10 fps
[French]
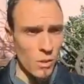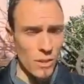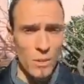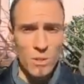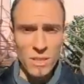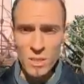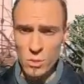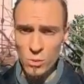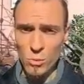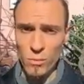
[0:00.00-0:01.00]
il y a eu des
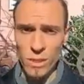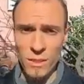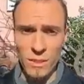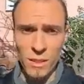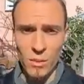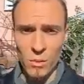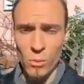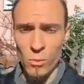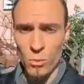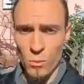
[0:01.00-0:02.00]
échanges donc très
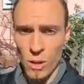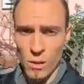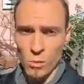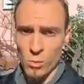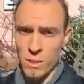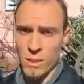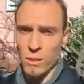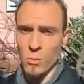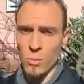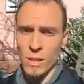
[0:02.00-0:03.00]
intéressants sur voilà le côté
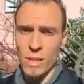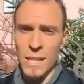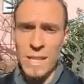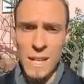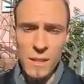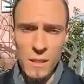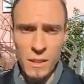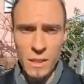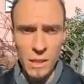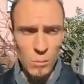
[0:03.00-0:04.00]
donc légal
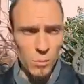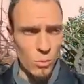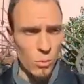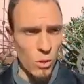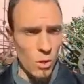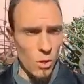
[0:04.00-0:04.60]
des cryptos,